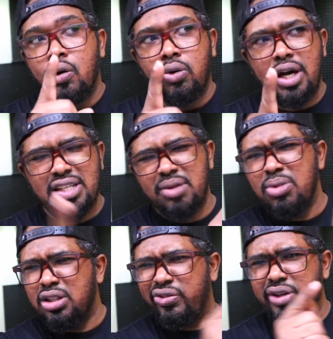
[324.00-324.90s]
وحسب
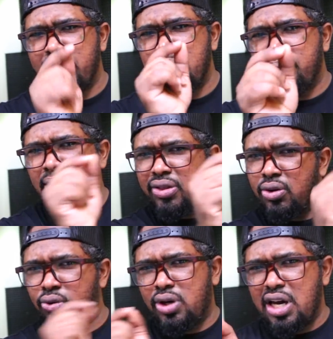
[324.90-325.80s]
ما شفنا من بعض
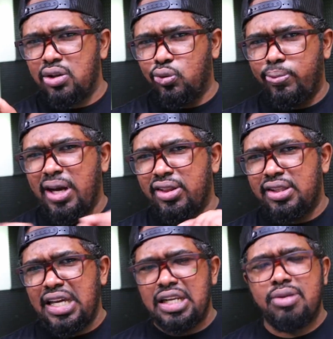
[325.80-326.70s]
النقاط وبعض
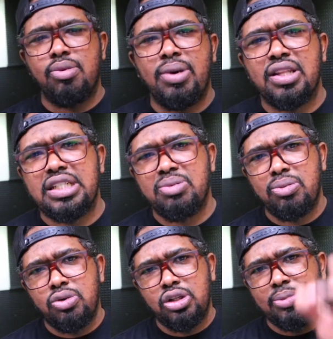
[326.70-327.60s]
التحليل من بعض
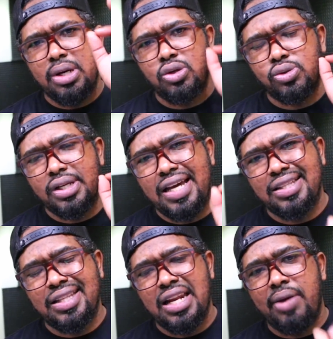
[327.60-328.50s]
الشباب انه احتمال يوصل
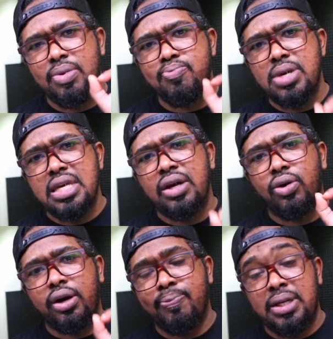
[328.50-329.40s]
عدد اللاعبين
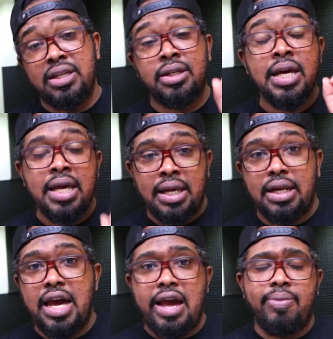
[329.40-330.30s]
140
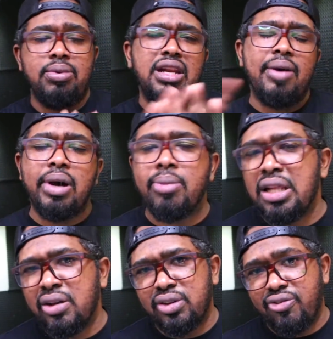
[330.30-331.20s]
لاعب، للامانه
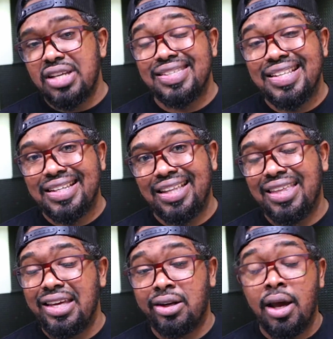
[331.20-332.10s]
ما نعرف تفاصيل
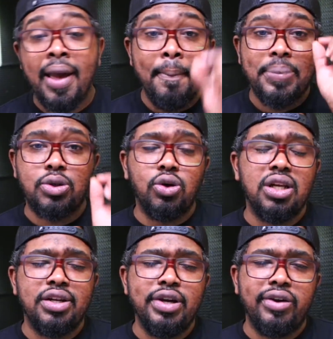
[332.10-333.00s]
كثير بس
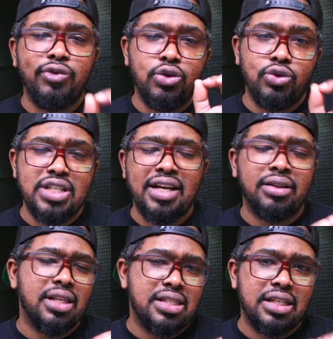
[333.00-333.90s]
كل اللي نعرفه انه
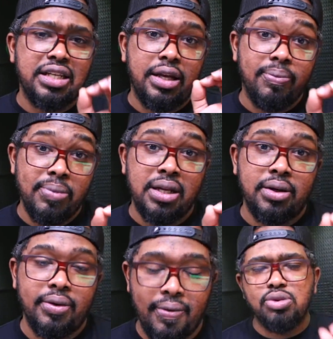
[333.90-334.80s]
جانا تصريح
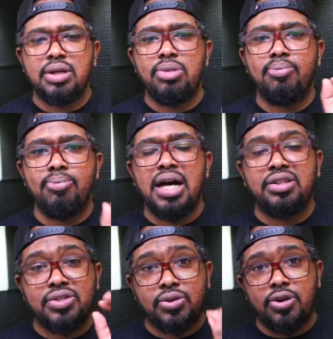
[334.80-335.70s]
من المصمم
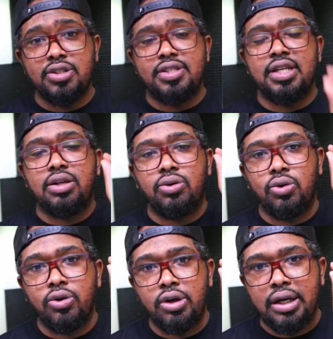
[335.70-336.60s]
مات سكروتس
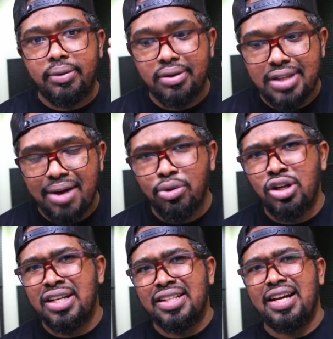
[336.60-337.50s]
انه دام
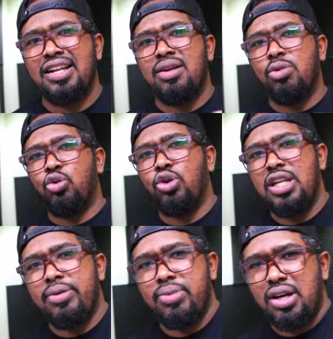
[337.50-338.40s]
انه احنا دخلنا موضوع
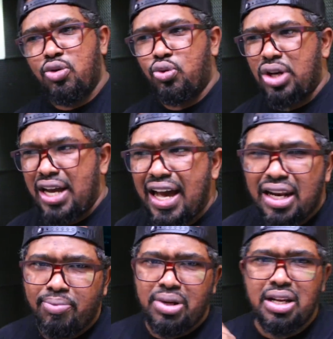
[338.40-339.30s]
لعب او
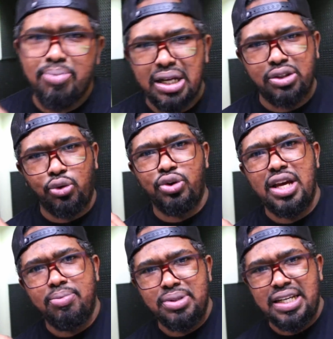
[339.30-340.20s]
عالم الباتل
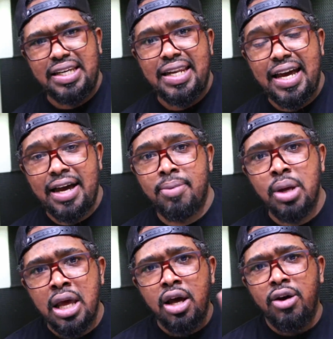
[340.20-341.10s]
رويال بشكل
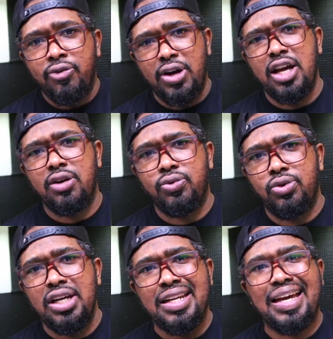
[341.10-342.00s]
عام فاعرف
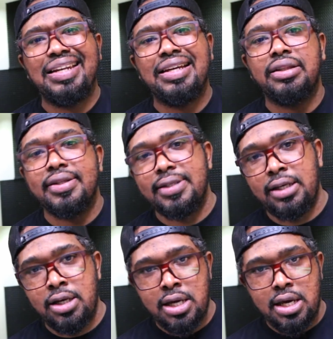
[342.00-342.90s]
انه احنا
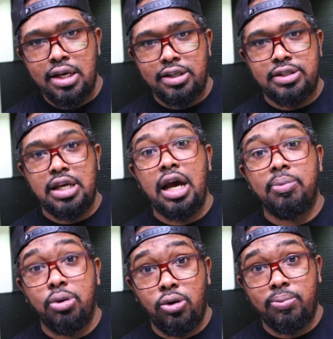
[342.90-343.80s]
حنكتسح
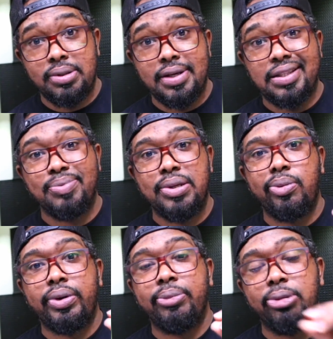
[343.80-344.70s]
الساحه بكل بساطه
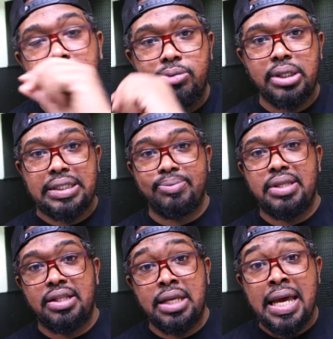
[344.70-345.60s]
بسبب خبرتهم اللي
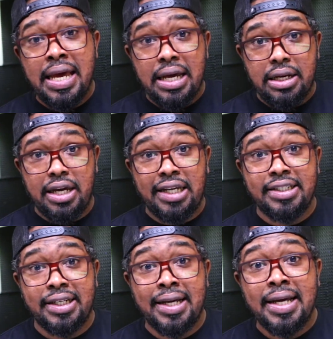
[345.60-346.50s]
تمتد
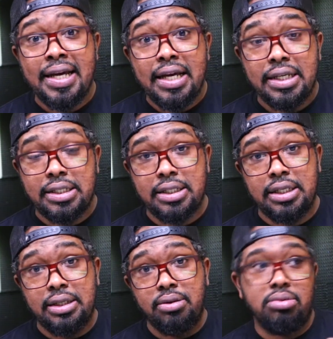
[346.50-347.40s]
لعشرة
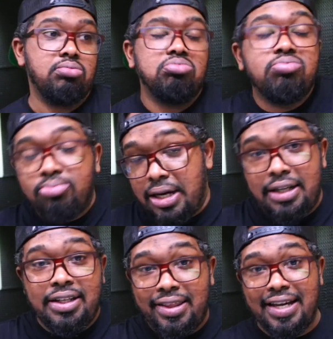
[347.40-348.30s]
سنين
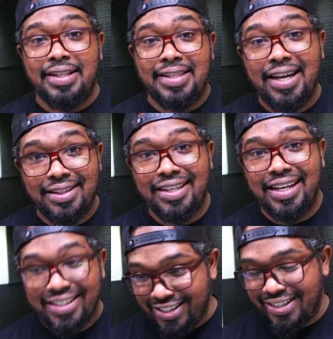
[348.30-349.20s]
ما ادري اذا كان تحدي
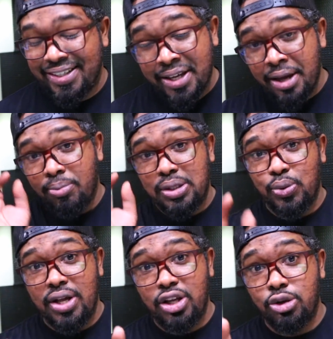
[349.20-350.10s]
حقيقي
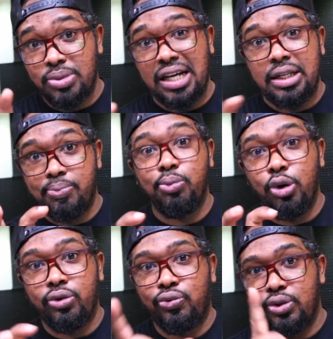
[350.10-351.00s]
بس واضح انهم داخلين
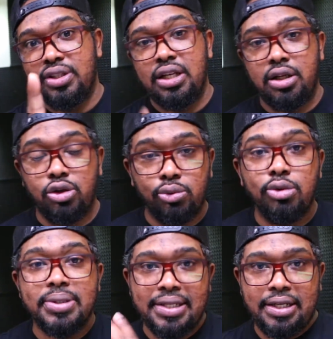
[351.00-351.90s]
بعنف والدليل انه
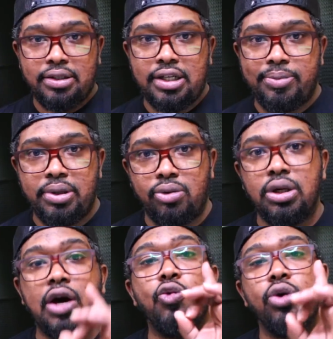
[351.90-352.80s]
مو بس خريطه كبيره
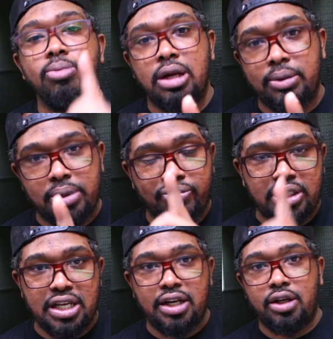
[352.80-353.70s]
ولاول مره يمكن
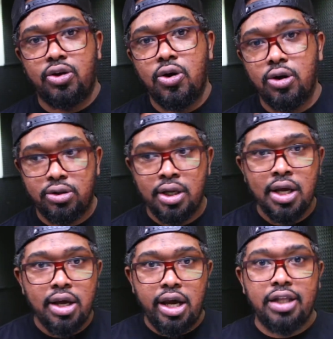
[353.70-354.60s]
في تاريخ كود
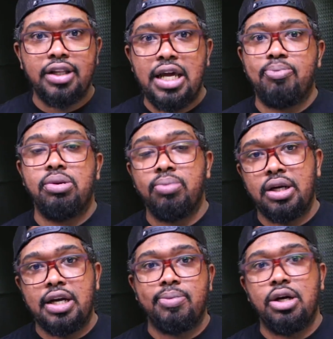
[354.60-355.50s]
حنلعب
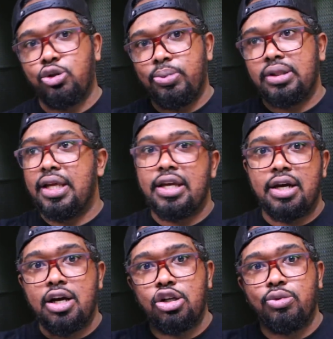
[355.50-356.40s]
بالمركبات
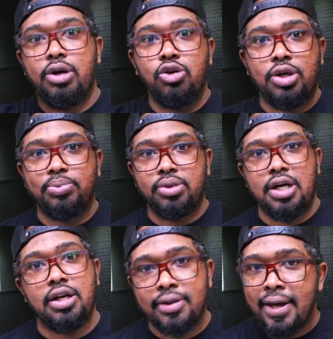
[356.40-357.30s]
وبالطيارات
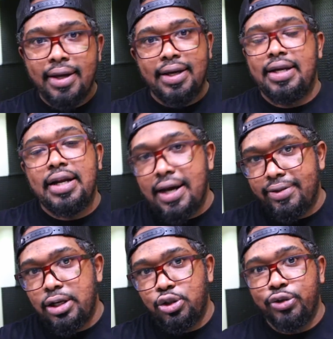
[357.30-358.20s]
وبهليكوبترات يعني انا
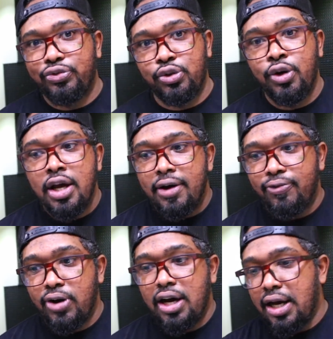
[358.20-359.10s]
هذا اللي شفته
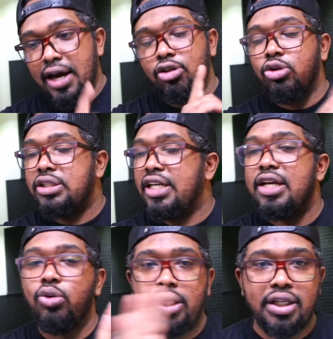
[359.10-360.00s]
فهذا هو
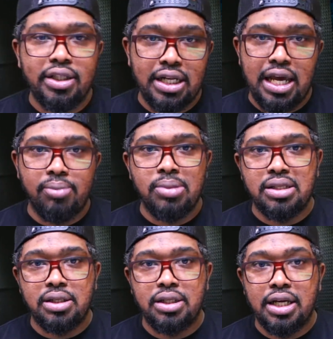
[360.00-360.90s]
الشيء الوحيد اللي
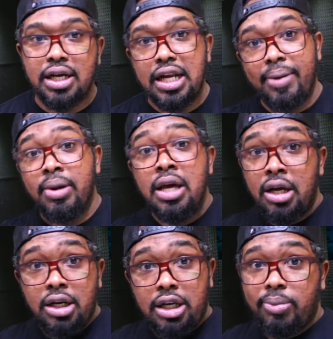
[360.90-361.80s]
حمسني ان انا العب
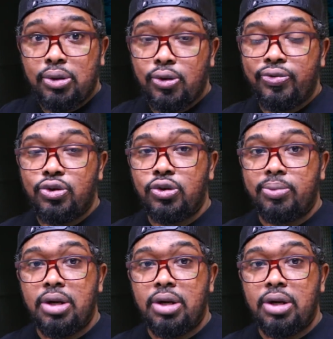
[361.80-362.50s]
لعبه كول اوف ديوتي